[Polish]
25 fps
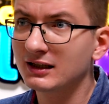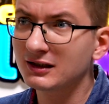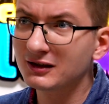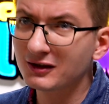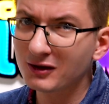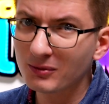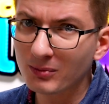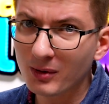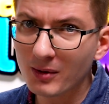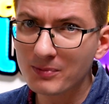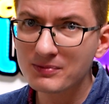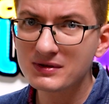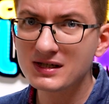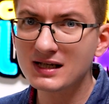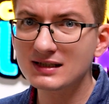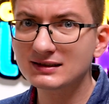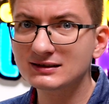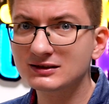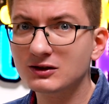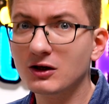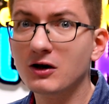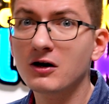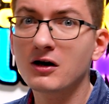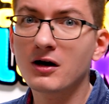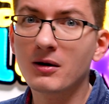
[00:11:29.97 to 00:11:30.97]
no bo
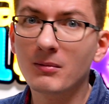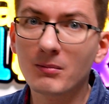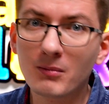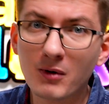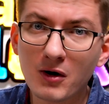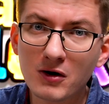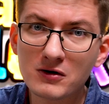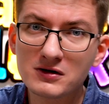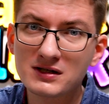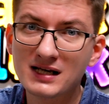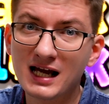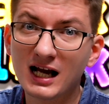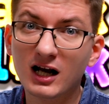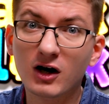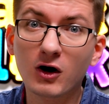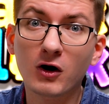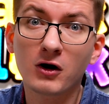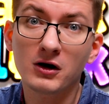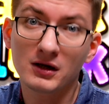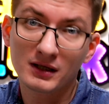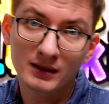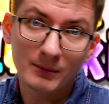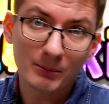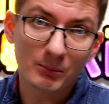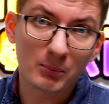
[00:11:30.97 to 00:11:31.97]
przez to można go